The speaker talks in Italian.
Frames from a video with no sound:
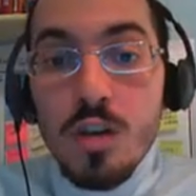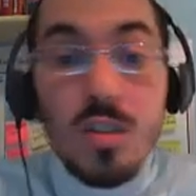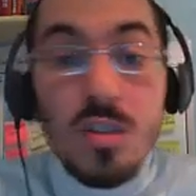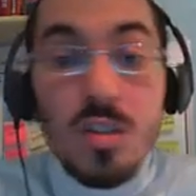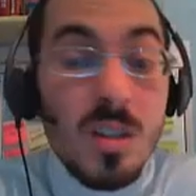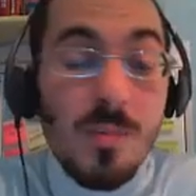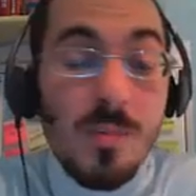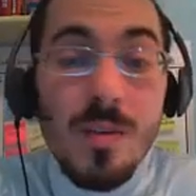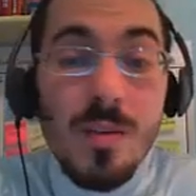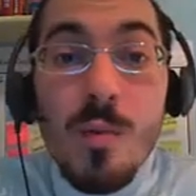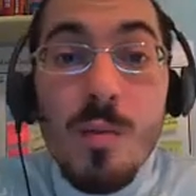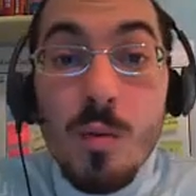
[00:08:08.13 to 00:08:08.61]
non
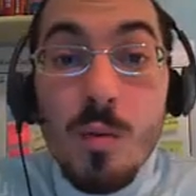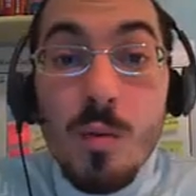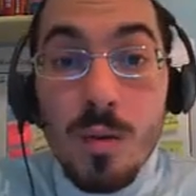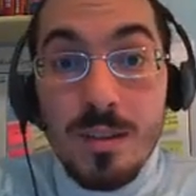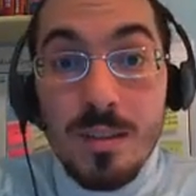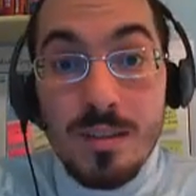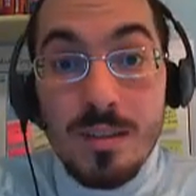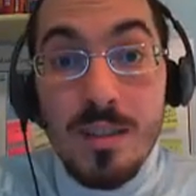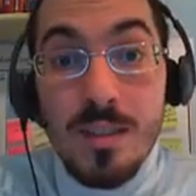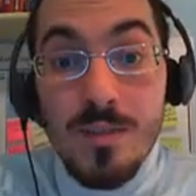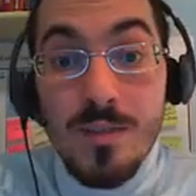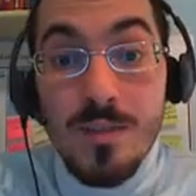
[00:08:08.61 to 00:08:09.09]
sapevamo
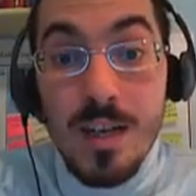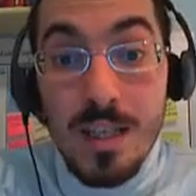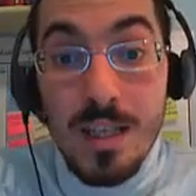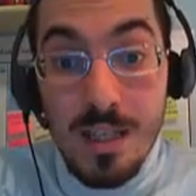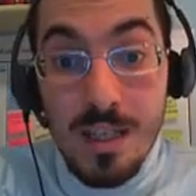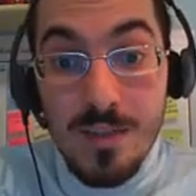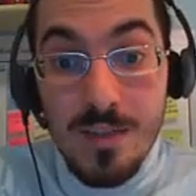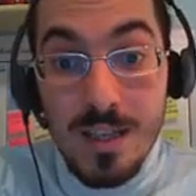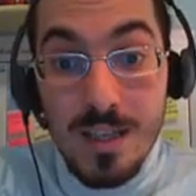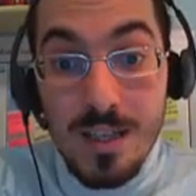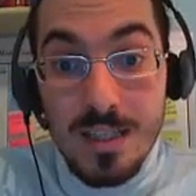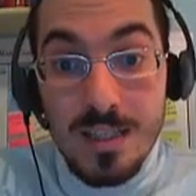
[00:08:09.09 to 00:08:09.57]
quanti
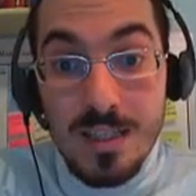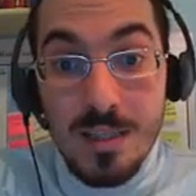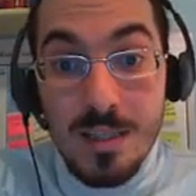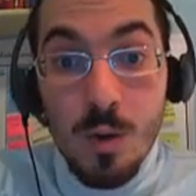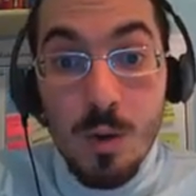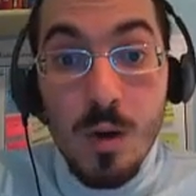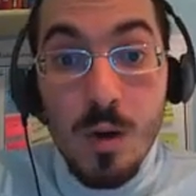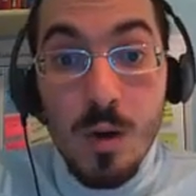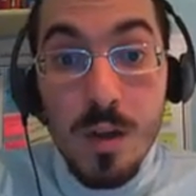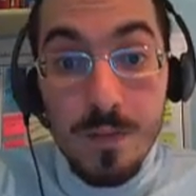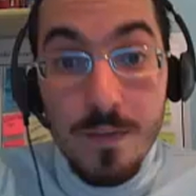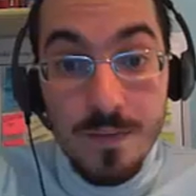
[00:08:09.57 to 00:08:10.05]
livelli
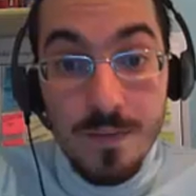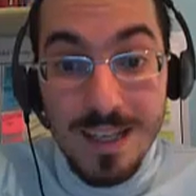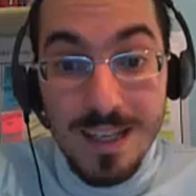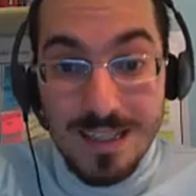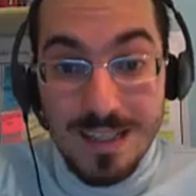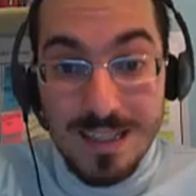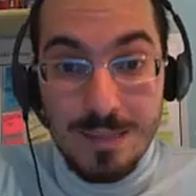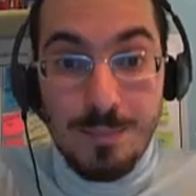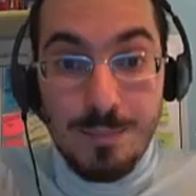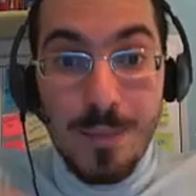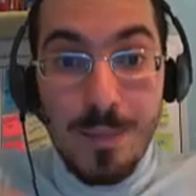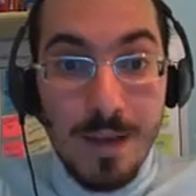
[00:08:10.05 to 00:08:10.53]
avessimo da
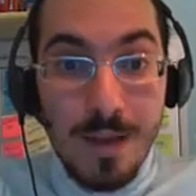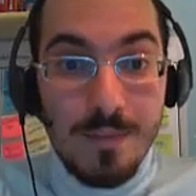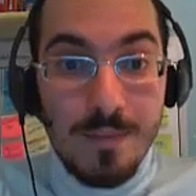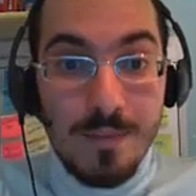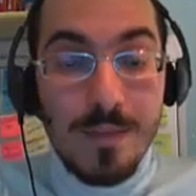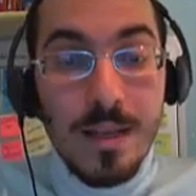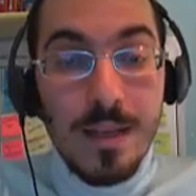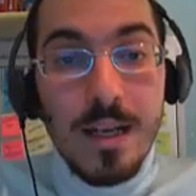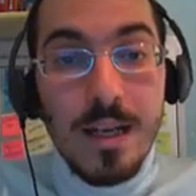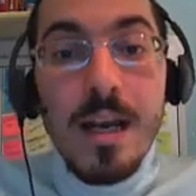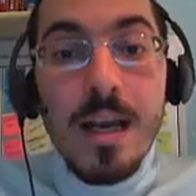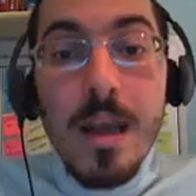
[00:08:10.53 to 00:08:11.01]

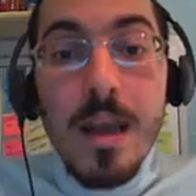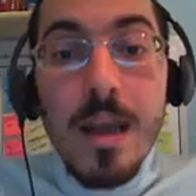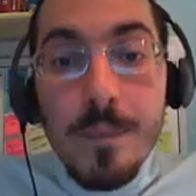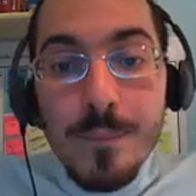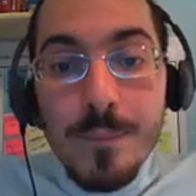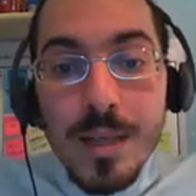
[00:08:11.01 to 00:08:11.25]
spendere,